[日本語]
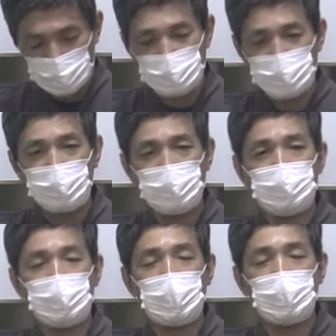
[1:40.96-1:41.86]
と言ってもいい
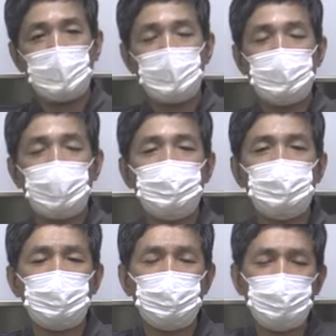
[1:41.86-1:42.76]
のか大
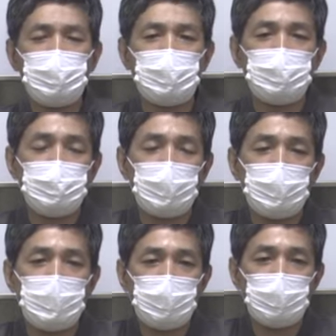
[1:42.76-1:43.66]
抵の人がですね
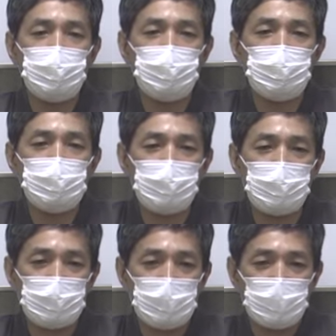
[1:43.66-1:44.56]
孤
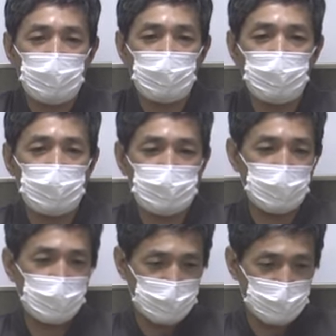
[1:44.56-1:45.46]
独これは
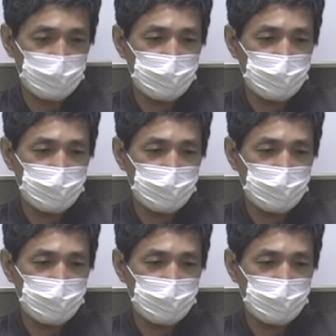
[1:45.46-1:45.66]
嫌がり